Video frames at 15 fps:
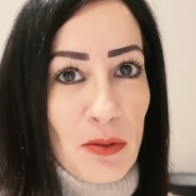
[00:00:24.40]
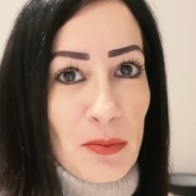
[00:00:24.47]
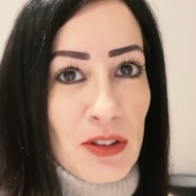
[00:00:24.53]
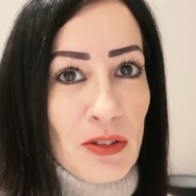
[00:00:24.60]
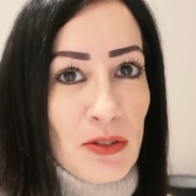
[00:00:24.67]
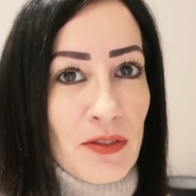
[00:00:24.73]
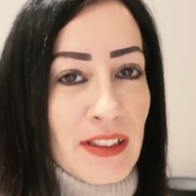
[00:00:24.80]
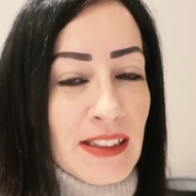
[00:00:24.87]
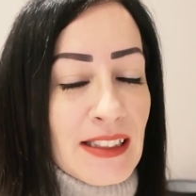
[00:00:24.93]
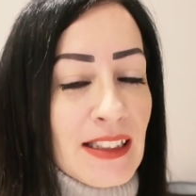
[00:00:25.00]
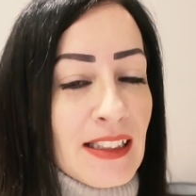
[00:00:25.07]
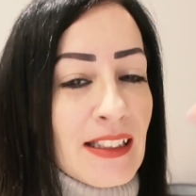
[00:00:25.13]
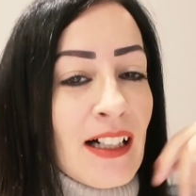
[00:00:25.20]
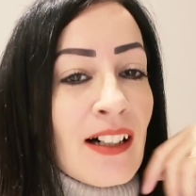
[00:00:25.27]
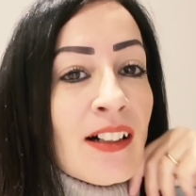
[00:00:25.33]
come sono
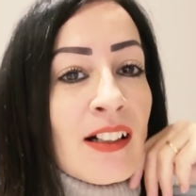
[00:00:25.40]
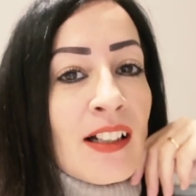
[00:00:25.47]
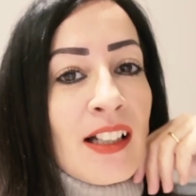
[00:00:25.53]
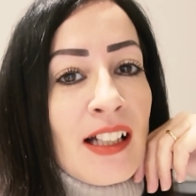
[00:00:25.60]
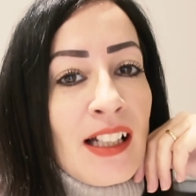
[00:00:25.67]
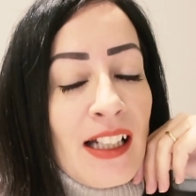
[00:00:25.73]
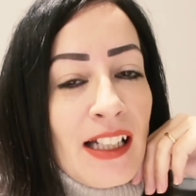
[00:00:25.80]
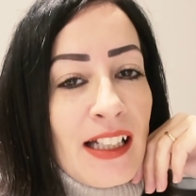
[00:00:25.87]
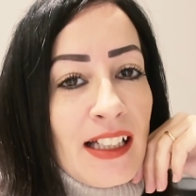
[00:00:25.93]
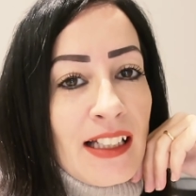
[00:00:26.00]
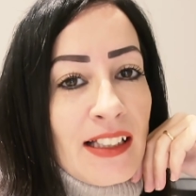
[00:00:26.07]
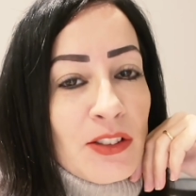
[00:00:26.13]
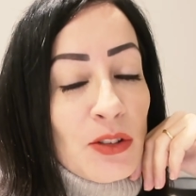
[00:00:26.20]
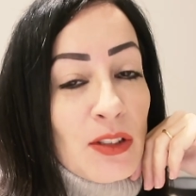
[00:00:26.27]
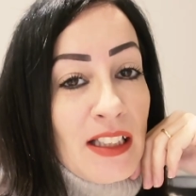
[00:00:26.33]
vestita
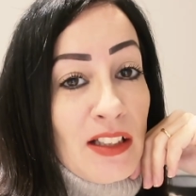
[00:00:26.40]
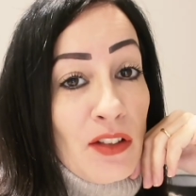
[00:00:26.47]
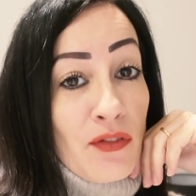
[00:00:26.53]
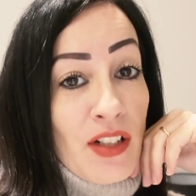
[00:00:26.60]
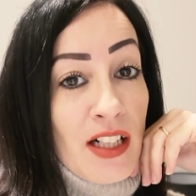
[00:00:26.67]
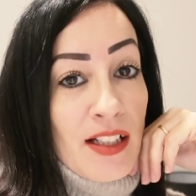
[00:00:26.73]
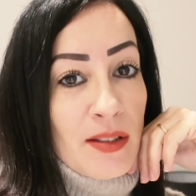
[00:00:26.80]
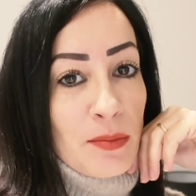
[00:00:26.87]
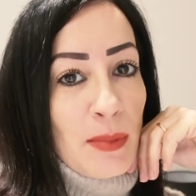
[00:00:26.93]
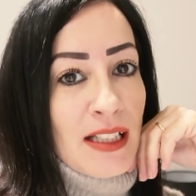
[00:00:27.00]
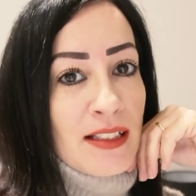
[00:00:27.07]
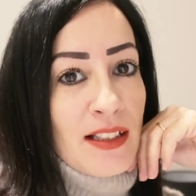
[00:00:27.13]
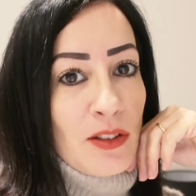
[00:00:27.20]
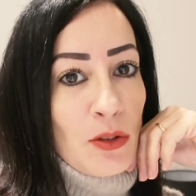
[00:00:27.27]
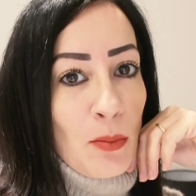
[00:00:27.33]
e Sto andando a fare la
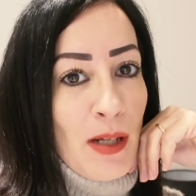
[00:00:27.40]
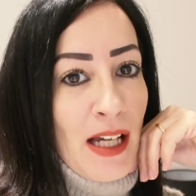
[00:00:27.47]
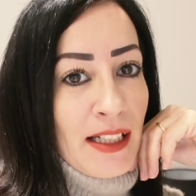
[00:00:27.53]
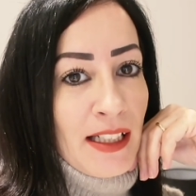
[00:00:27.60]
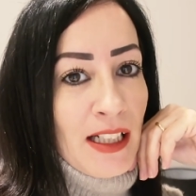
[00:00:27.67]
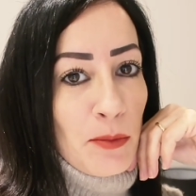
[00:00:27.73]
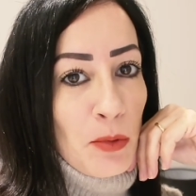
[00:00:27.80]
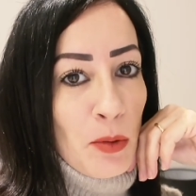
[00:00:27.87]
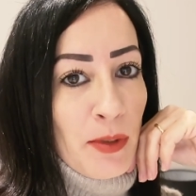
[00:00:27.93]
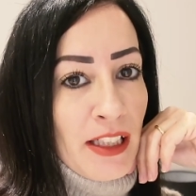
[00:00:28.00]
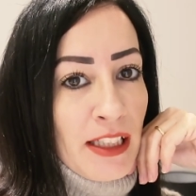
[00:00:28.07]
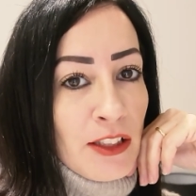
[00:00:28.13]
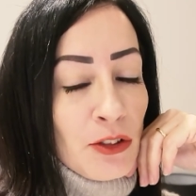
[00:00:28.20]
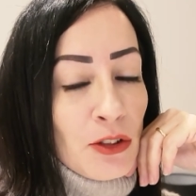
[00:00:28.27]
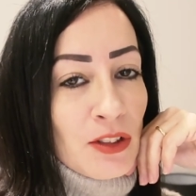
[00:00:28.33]
spesa è domenica
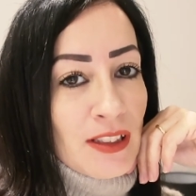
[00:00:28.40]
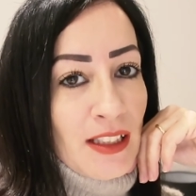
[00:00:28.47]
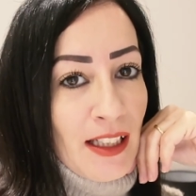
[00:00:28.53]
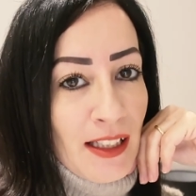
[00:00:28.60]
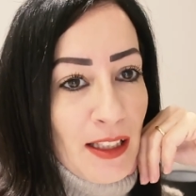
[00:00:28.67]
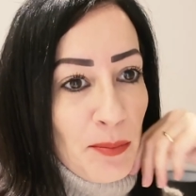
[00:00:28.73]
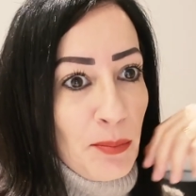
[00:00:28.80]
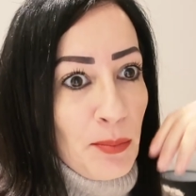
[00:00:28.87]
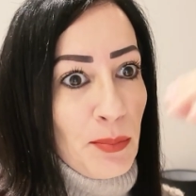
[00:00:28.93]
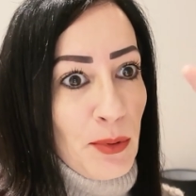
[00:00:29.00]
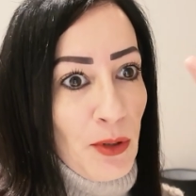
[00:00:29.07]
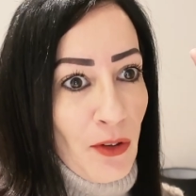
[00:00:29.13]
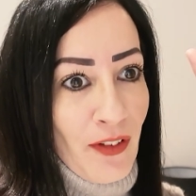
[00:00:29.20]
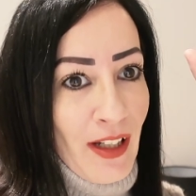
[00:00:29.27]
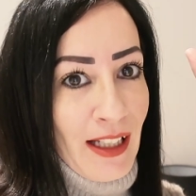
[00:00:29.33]
pomeriggio sta anche
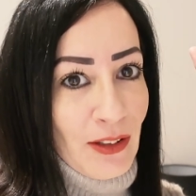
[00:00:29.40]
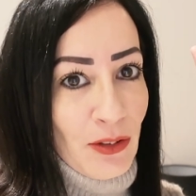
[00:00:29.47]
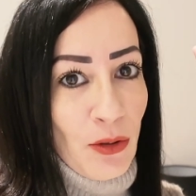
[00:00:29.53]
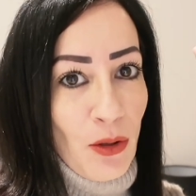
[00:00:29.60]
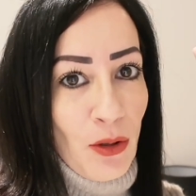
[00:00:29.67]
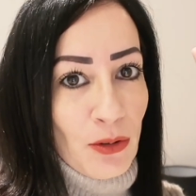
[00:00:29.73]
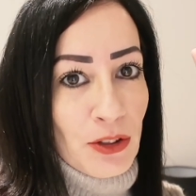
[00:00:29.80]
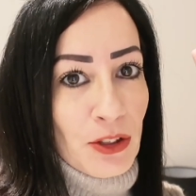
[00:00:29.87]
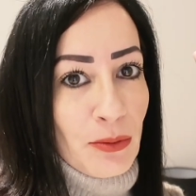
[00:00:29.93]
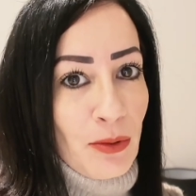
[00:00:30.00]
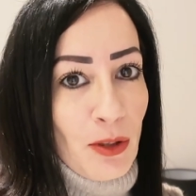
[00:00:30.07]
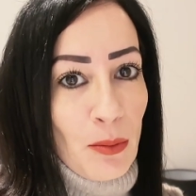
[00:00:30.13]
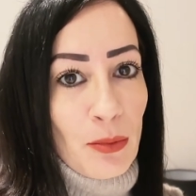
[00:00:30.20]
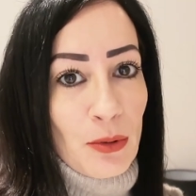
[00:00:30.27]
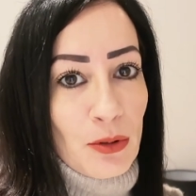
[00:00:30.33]
piovendo oggi
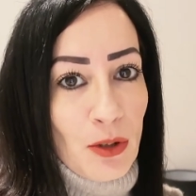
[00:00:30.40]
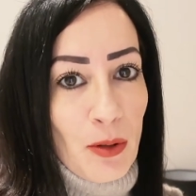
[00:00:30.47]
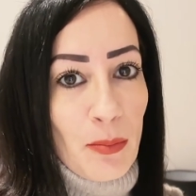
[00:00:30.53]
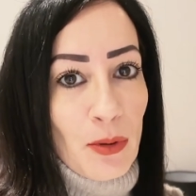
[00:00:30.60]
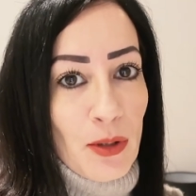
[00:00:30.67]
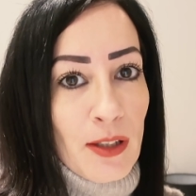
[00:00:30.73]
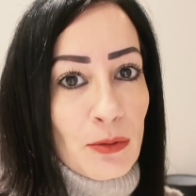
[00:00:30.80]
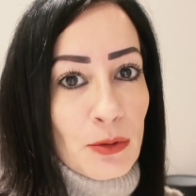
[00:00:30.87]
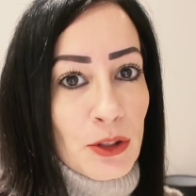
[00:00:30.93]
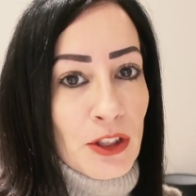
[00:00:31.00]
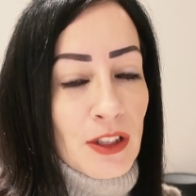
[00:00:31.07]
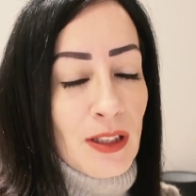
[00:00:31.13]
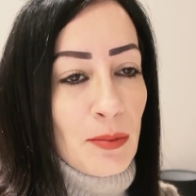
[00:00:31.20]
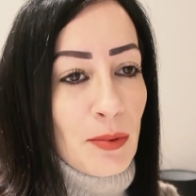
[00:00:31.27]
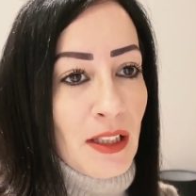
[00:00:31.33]
Però purtroppo devo
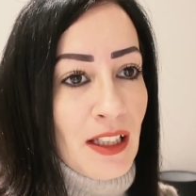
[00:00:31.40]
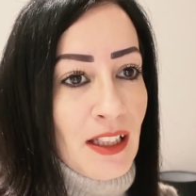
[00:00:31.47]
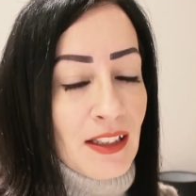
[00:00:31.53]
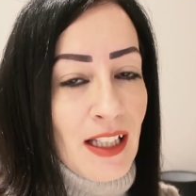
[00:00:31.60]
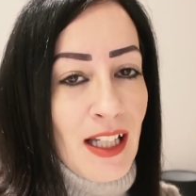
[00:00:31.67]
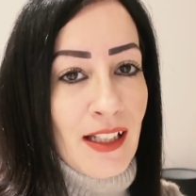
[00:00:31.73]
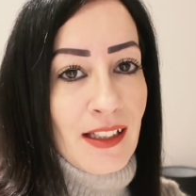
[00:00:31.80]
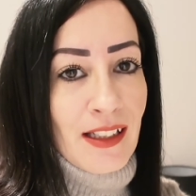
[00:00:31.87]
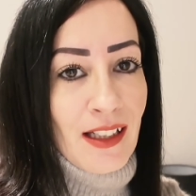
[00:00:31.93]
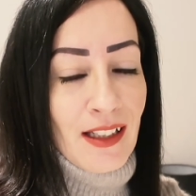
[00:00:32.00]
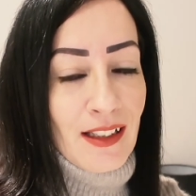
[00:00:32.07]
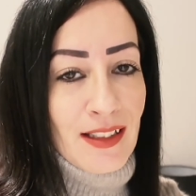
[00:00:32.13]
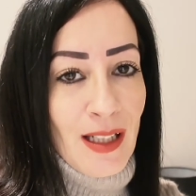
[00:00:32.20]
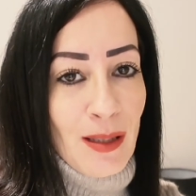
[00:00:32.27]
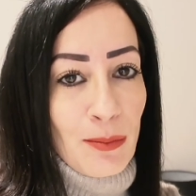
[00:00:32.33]
uscire perché ieri che era
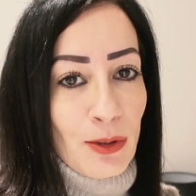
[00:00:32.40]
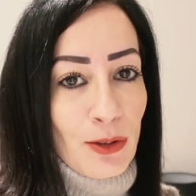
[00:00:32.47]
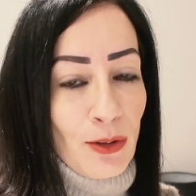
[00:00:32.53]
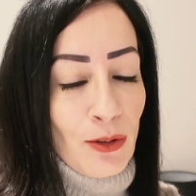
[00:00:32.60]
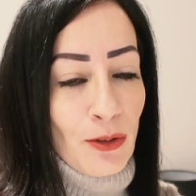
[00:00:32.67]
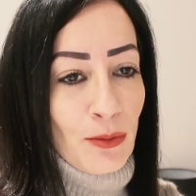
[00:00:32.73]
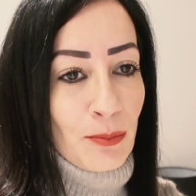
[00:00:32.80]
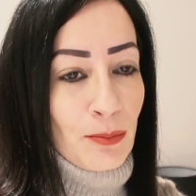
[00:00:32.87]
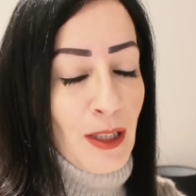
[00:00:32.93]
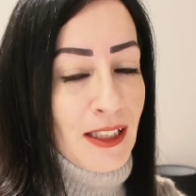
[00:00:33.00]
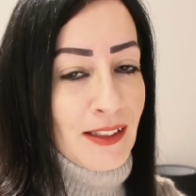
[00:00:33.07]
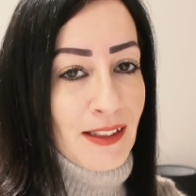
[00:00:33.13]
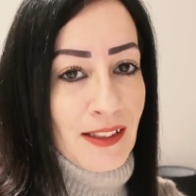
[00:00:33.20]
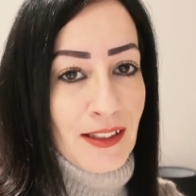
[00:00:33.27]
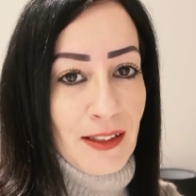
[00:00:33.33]
sabato non me la
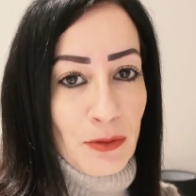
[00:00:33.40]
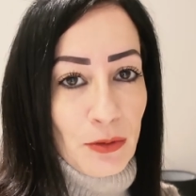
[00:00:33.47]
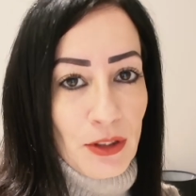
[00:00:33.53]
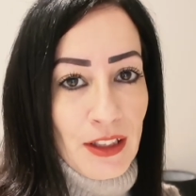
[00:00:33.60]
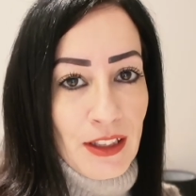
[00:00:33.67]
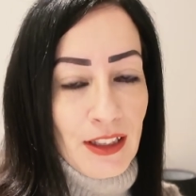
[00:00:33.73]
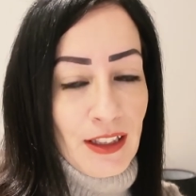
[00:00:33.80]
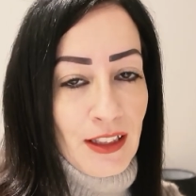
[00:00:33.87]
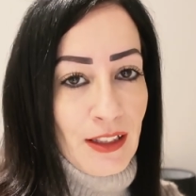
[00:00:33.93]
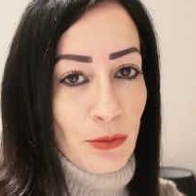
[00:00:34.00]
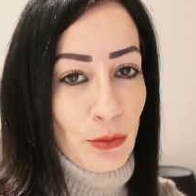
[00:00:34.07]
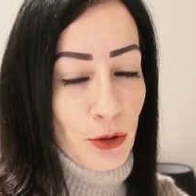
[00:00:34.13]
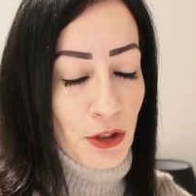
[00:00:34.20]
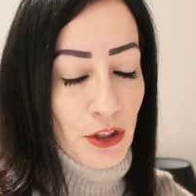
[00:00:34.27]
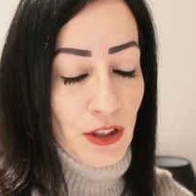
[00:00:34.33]
sentivo di
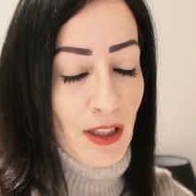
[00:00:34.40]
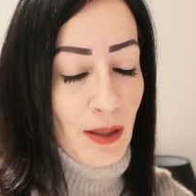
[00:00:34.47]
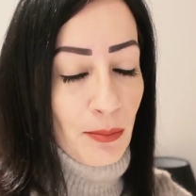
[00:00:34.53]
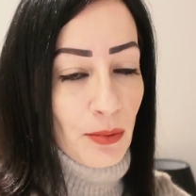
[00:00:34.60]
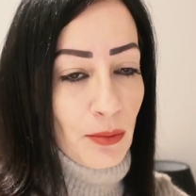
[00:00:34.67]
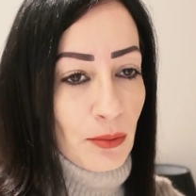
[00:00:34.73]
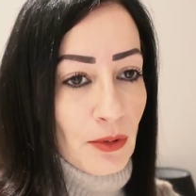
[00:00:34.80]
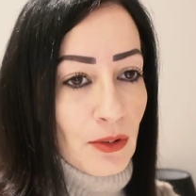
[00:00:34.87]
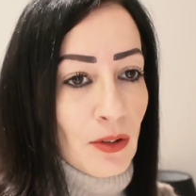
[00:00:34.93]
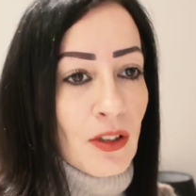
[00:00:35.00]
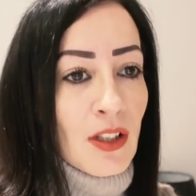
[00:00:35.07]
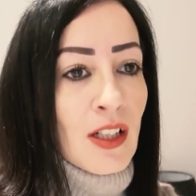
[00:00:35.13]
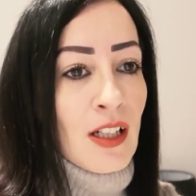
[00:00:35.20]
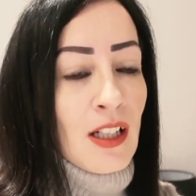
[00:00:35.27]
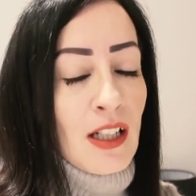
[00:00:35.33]
uscire appunto
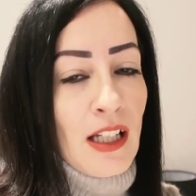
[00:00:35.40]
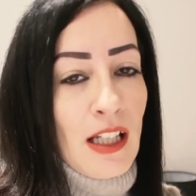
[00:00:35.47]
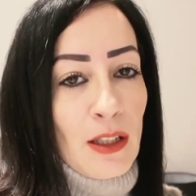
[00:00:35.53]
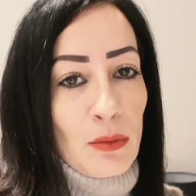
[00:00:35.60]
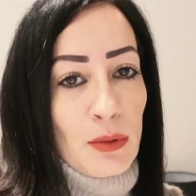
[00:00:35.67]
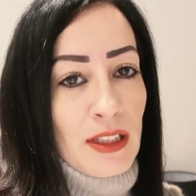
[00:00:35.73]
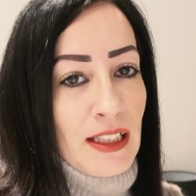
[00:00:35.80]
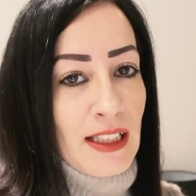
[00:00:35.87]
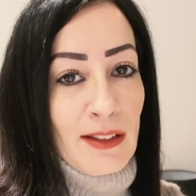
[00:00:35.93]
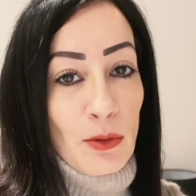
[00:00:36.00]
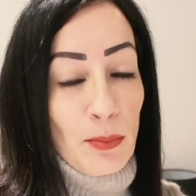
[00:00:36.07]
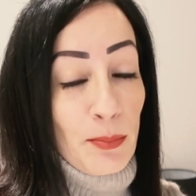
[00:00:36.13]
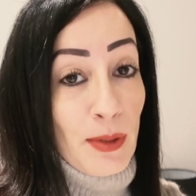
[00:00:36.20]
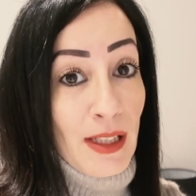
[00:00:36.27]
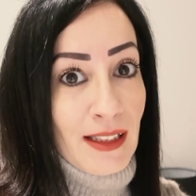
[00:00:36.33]
E quindi devo
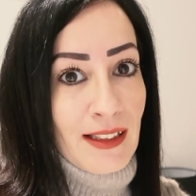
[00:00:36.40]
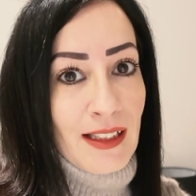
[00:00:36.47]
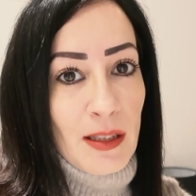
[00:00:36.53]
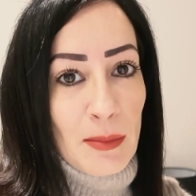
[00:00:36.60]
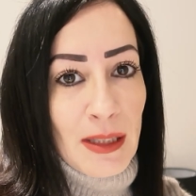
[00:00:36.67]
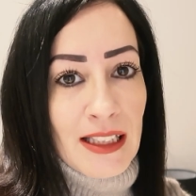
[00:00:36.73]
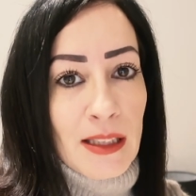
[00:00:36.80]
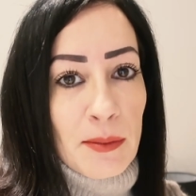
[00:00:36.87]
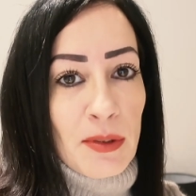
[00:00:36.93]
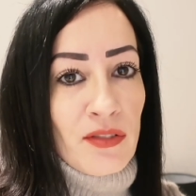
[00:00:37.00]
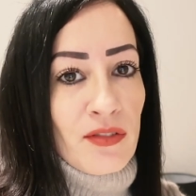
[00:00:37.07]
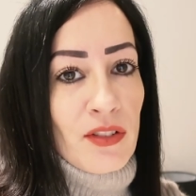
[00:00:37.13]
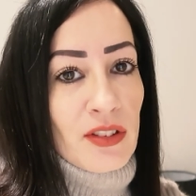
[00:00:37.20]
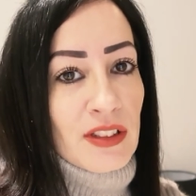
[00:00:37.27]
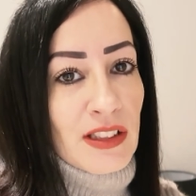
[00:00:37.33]
praticamente per
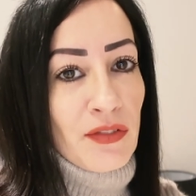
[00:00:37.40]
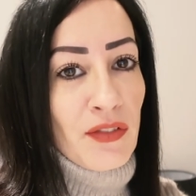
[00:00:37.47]
forza